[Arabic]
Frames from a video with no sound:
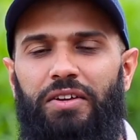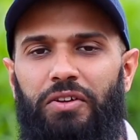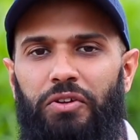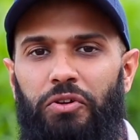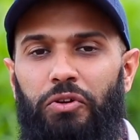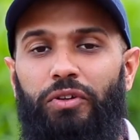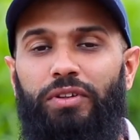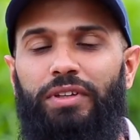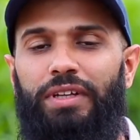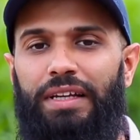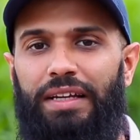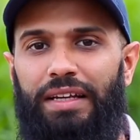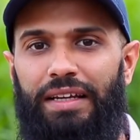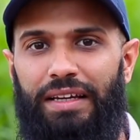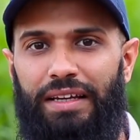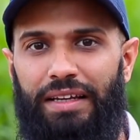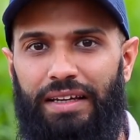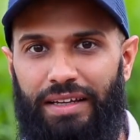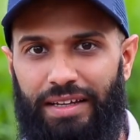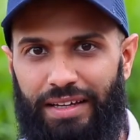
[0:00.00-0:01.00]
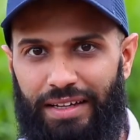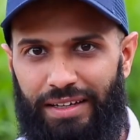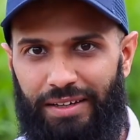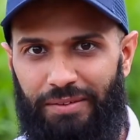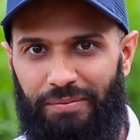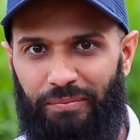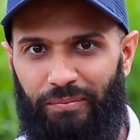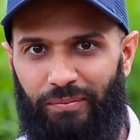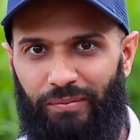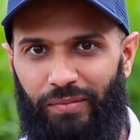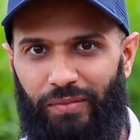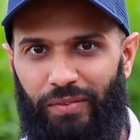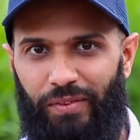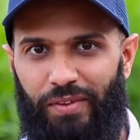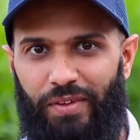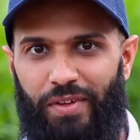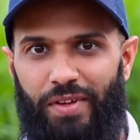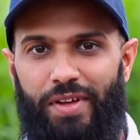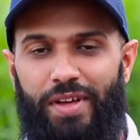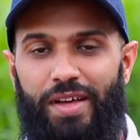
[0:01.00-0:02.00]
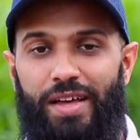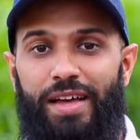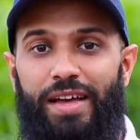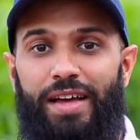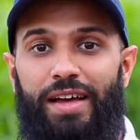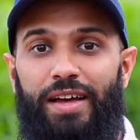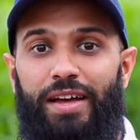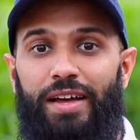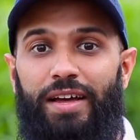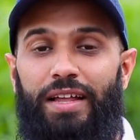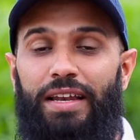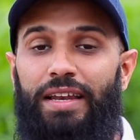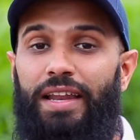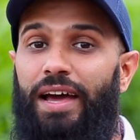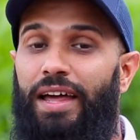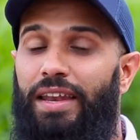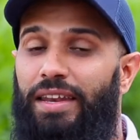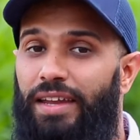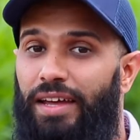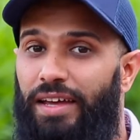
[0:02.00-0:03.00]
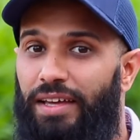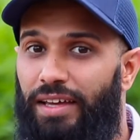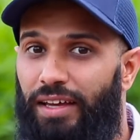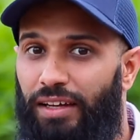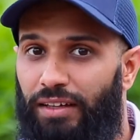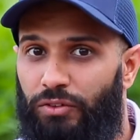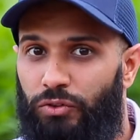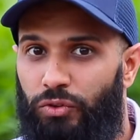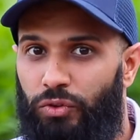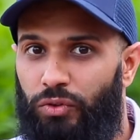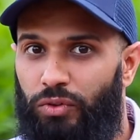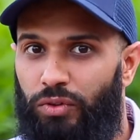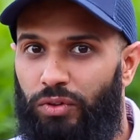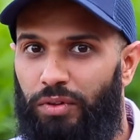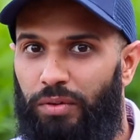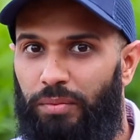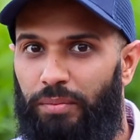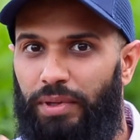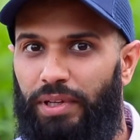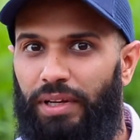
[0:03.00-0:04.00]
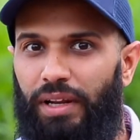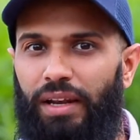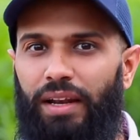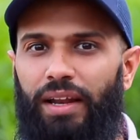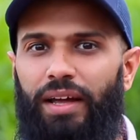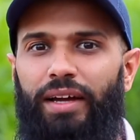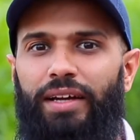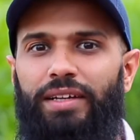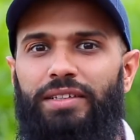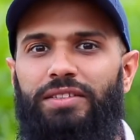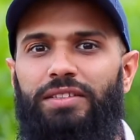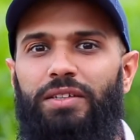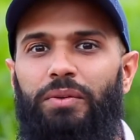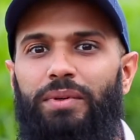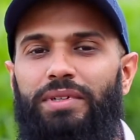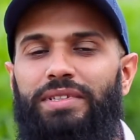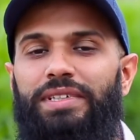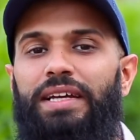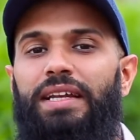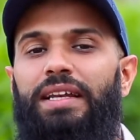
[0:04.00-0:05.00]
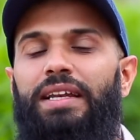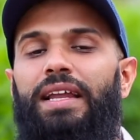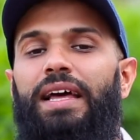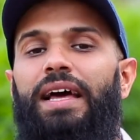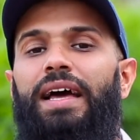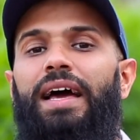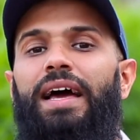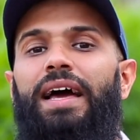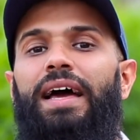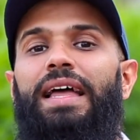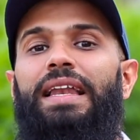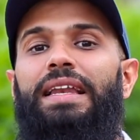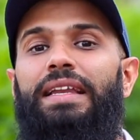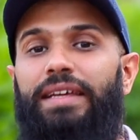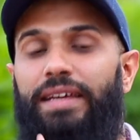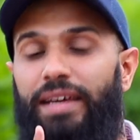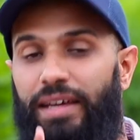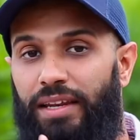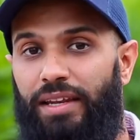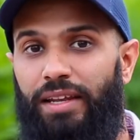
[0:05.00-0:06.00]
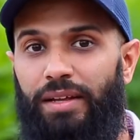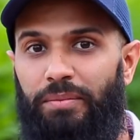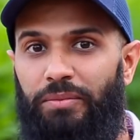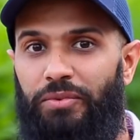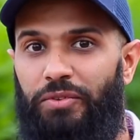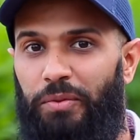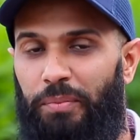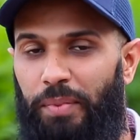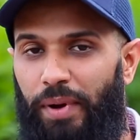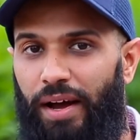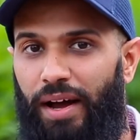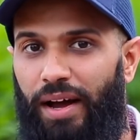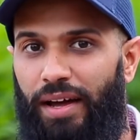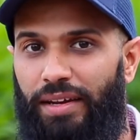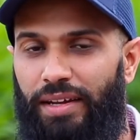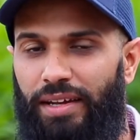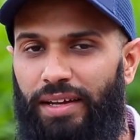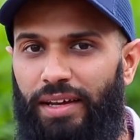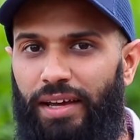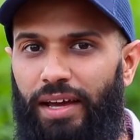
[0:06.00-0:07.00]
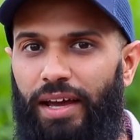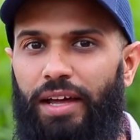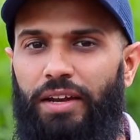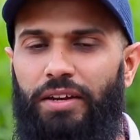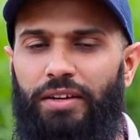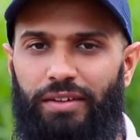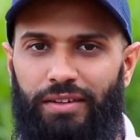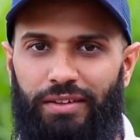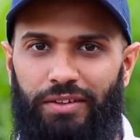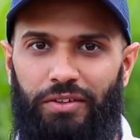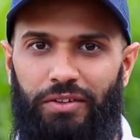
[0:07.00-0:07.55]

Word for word: يعطي الكل لأنه يرجو من الله عز وجل الكريم سبحانه أن